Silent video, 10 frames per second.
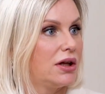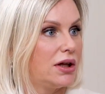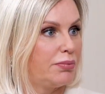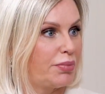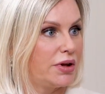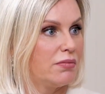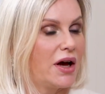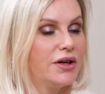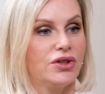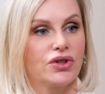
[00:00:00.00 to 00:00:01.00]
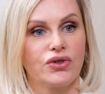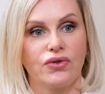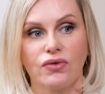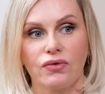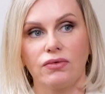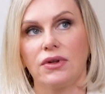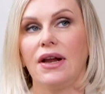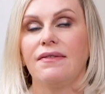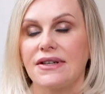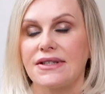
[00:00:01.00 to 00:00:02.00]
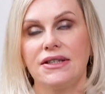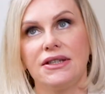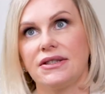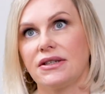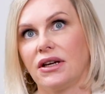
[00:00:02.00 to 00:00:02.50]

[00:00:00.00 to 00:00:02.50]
и понимаете, что для вас есть